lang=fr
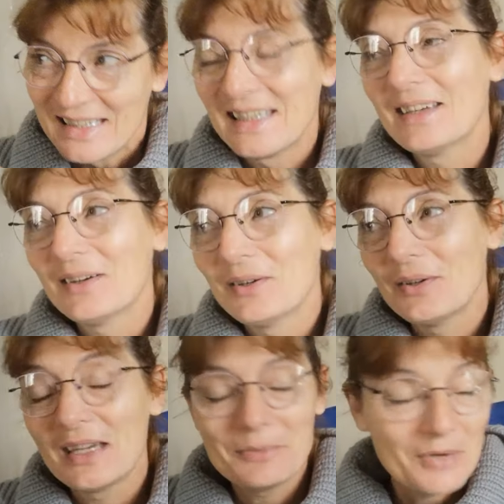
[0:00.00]

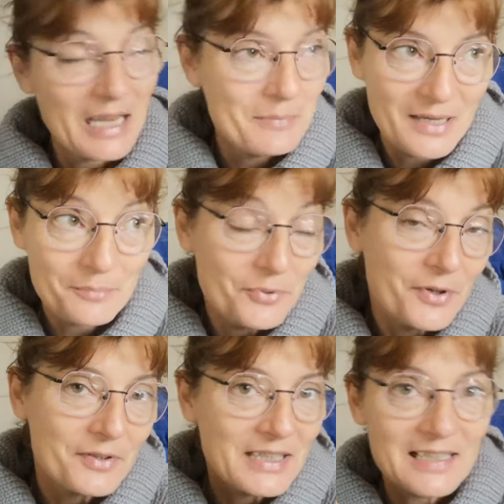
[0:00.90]
Euh, et, ma plus
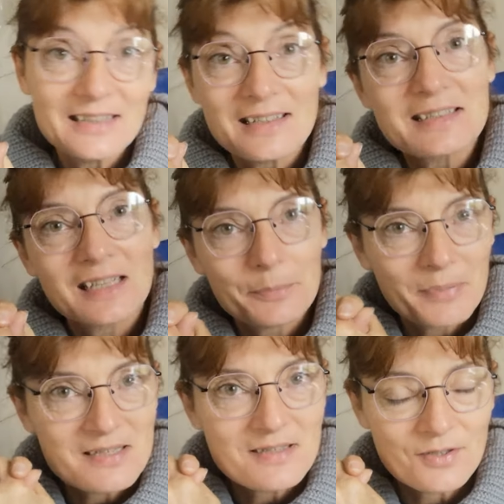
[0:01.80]
grande qualité, c'est la
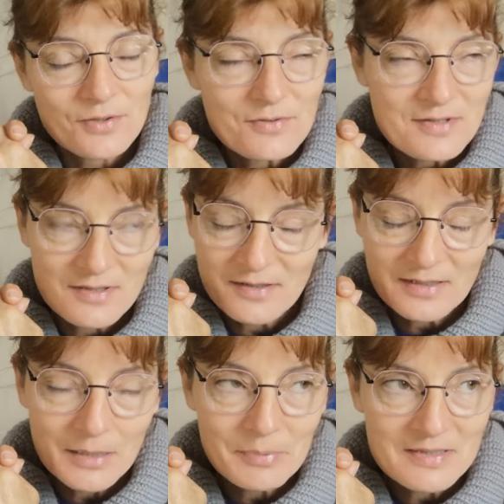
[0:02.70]
patience. Hein,
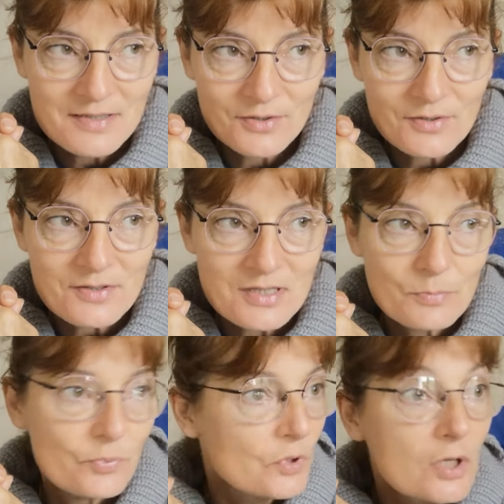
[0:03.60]
la patience.
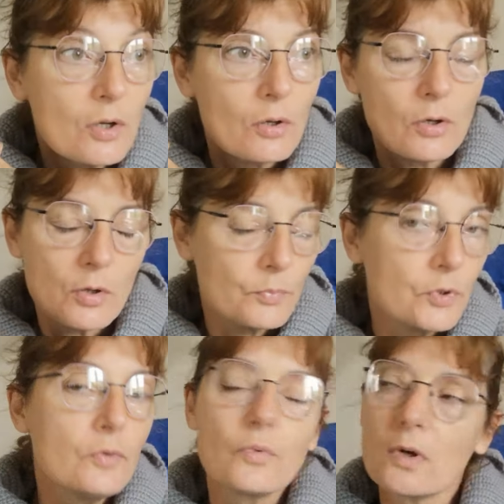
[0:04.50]
Et puis, euh,
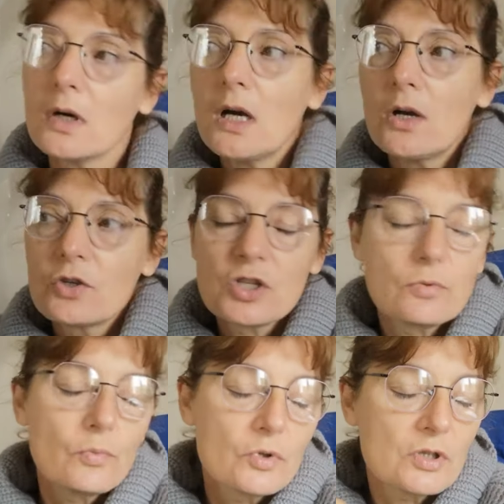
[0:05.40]
puis voilà,
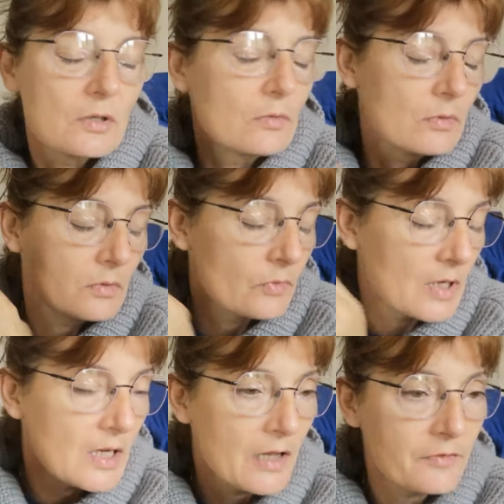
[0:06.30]
j'ai,
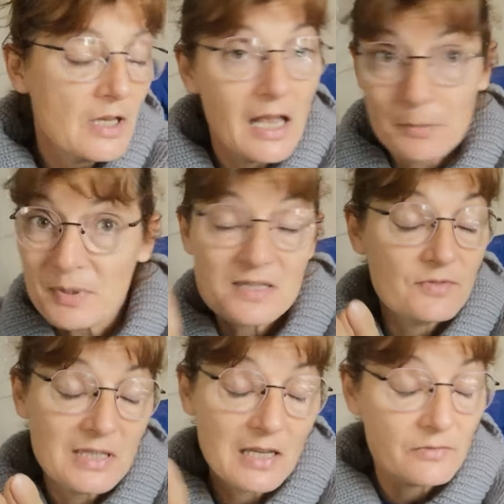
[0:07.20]
voilà, la vie, elle passe
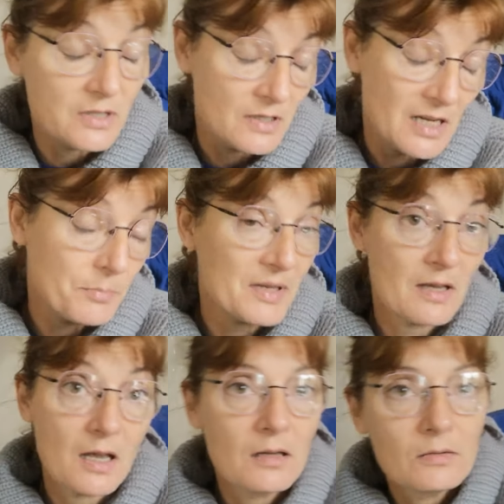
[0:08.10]
vite, la vie. Elle,
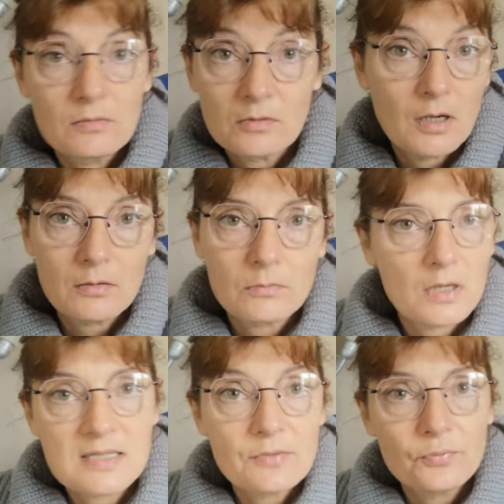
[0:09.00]
hein
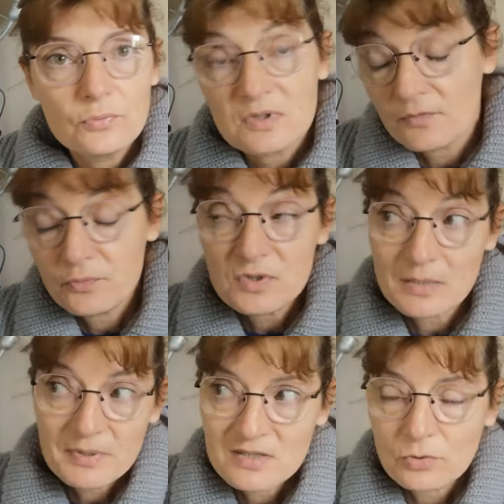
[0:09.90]
c'est fou, c'est fou,
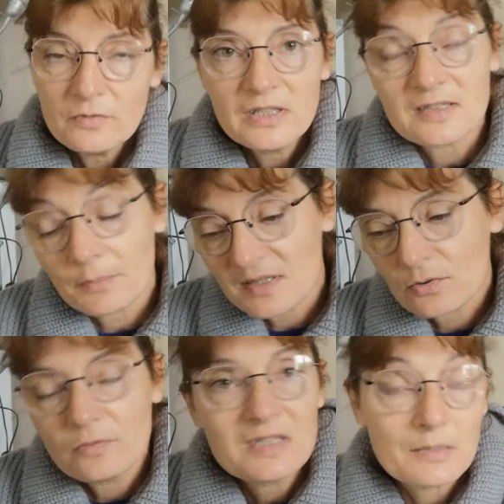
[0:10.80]
ça passe trop vite, ça passe
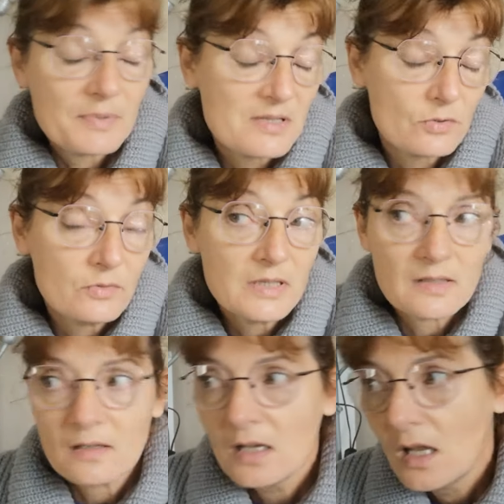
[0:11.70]
trop vite, ça passe trop
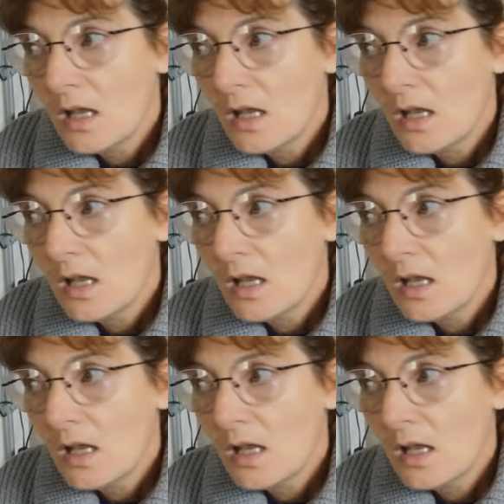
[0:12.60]
vite. Hein.